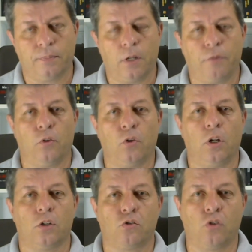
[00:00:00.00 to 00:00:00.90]
Ele falou:
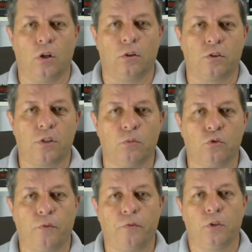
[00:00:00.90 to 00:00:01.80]
olha só, nós estamos
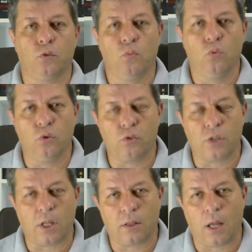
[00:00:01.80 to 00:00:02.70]
sofrendo muitos
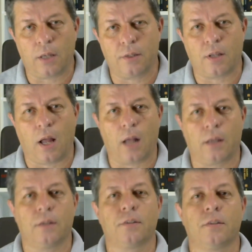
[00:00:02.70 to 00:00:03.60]
ataques
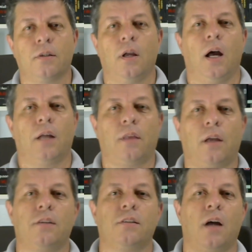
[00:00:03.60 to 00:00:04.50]
hackers,
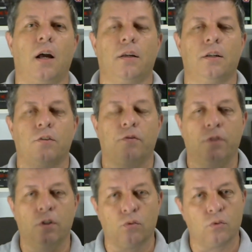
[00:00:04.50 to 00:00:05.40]
ataques hackers
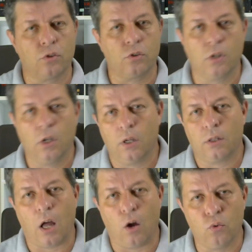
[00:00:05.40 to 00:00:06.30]
vindos
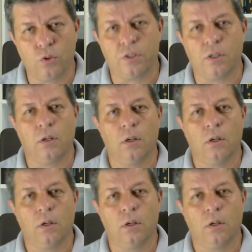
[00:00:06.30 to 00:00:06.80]
da Rússia.